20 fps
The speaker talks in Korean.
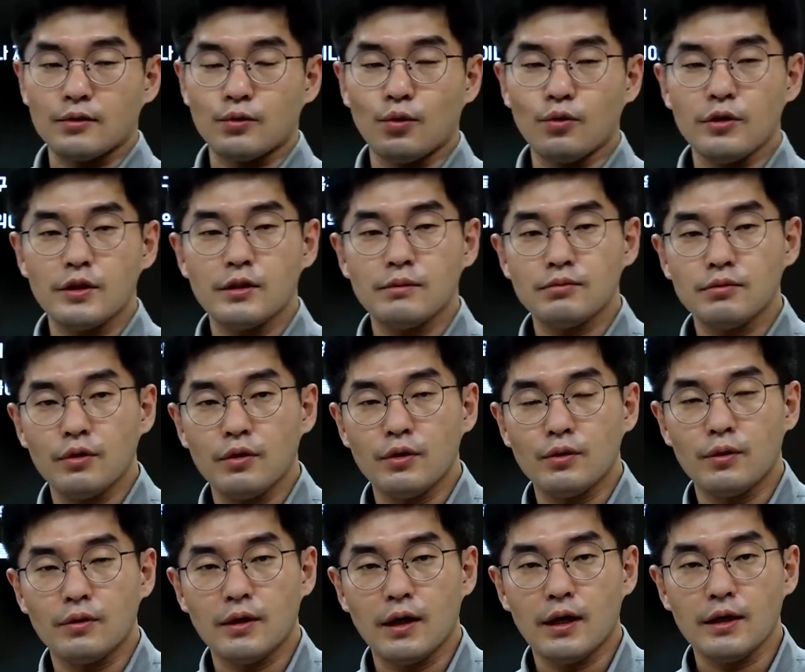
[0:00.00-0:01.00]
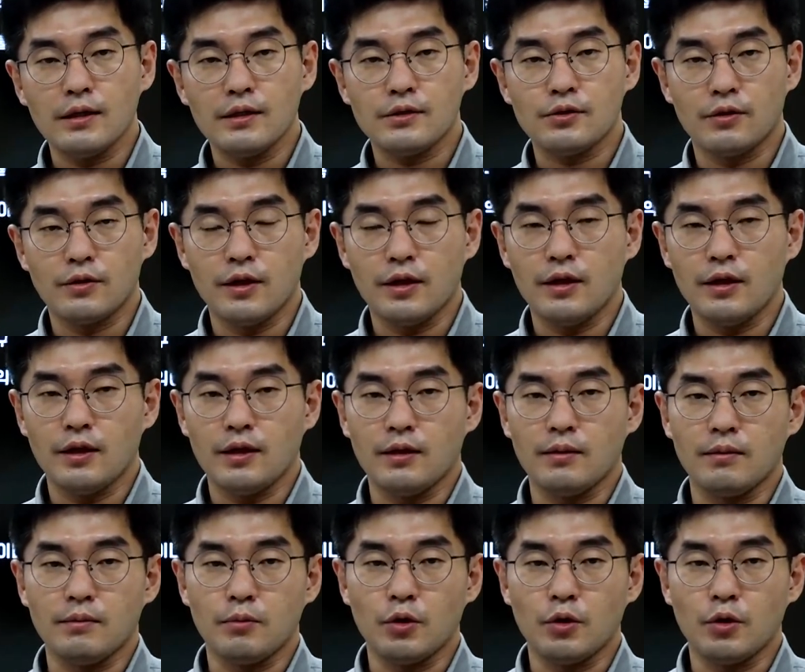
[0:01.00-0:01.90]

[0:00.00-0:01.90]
동기부여 이론을 하기 전에